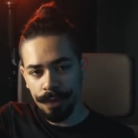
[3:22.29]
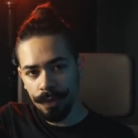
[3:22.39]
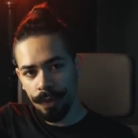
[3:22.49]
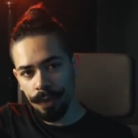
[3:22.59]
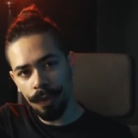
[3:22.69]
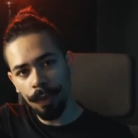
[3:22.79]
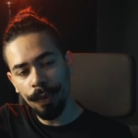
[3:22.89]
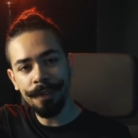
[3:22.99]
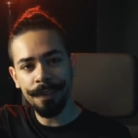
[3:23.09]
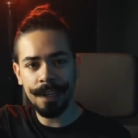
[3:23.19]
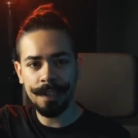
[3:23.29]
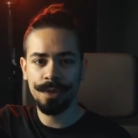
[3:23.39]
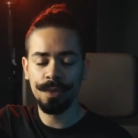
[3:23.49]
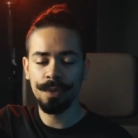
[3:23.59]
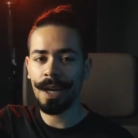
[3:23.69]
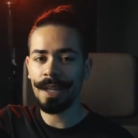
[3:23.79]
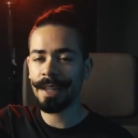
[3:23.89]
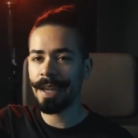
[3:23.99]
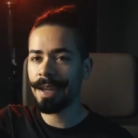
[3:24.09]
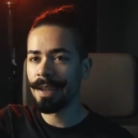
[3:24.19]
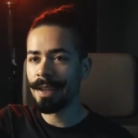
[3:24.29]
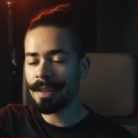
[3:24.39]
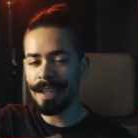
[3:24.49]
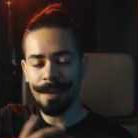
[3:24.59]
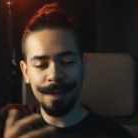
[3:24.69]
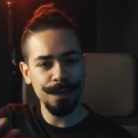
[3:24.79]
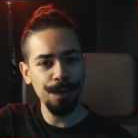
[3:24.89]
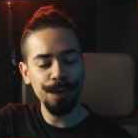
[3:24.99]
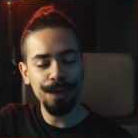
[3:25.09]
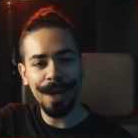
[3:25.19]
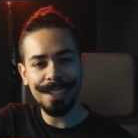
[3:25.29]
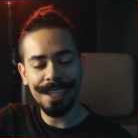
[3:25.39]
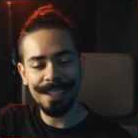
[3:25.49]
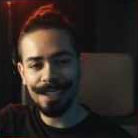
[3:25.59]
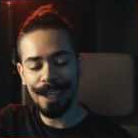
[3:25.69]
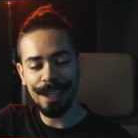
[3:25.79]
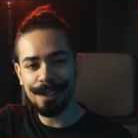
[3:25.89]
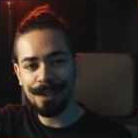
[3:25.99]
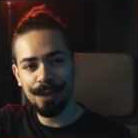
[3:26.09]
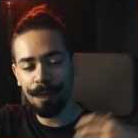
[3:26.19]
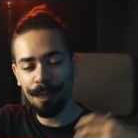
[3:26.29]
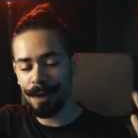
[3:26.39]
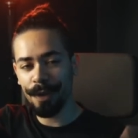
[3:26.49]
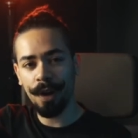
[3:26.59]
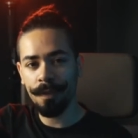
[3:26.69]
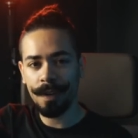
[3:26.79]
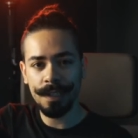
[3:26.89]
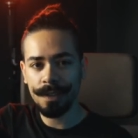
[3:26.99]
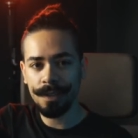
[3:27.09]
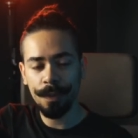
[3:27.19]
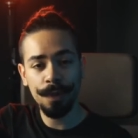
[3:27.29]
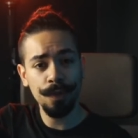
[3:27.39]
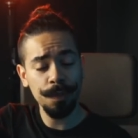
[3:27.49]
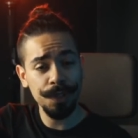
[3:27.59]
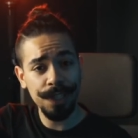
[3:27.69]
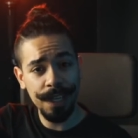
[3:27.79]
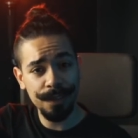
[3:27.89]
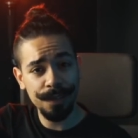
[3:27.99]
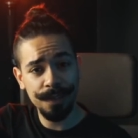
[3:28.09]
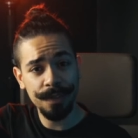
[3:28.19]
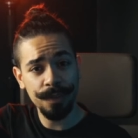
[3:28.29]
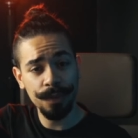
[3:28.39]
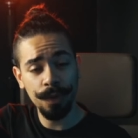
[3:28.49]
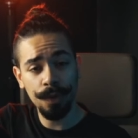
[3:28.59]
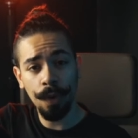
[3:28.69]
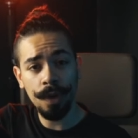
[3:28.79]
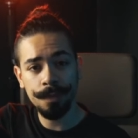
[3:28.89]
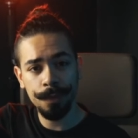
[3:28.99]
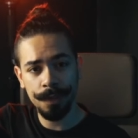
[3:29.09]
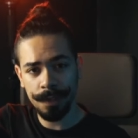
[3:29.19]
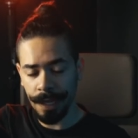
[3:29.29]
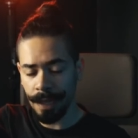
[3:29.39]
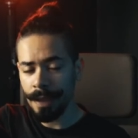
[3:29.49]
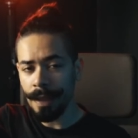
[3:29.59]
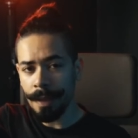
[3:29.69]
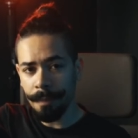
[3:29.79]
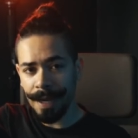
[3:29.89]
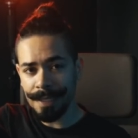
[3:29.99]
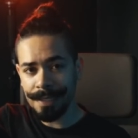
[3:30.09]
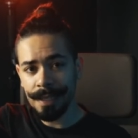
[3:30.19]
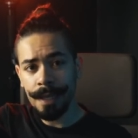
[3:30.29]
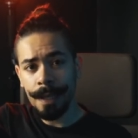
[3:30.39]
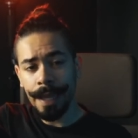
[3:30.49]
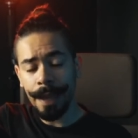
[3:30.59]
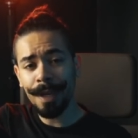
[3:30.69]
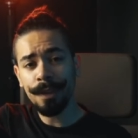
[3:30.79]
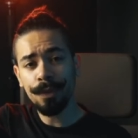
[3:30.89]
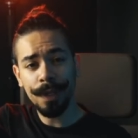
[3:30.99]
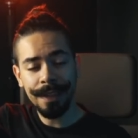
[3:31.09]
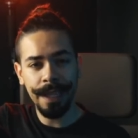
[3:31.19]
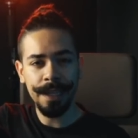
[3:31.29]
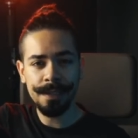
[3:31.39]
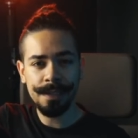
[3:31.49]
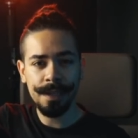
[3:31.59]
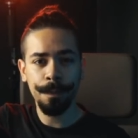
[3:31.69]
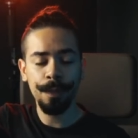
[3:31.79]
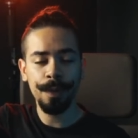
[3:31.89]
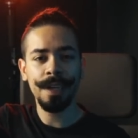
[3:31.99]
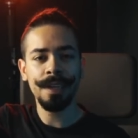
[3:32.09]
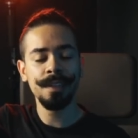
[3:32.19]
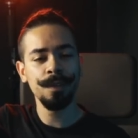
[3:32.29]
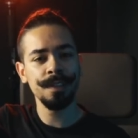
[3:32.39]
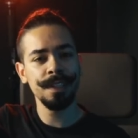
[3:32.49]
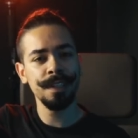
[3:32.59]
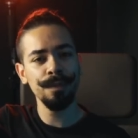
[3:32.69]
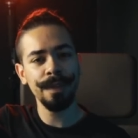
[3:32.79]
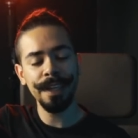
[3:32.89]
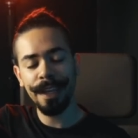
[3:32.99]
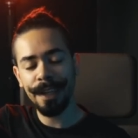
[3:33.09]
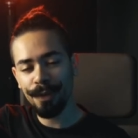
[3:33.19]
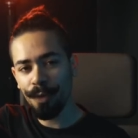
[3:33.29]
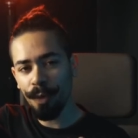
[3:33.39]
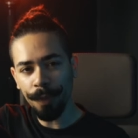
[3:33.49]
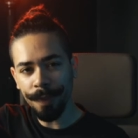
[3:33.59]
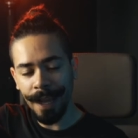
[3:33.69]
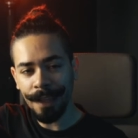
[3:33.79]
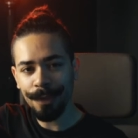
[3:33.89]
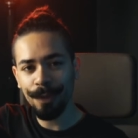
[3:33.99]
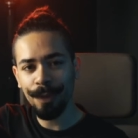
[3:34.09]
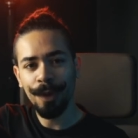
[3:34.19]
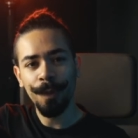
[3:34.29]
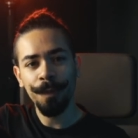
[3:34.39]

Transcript: do universo até temas muito mais recentes, supernovas, sobre os objetos do cosmos, tá? Mas é uma leitura intensa porque se você não tem nenhum contato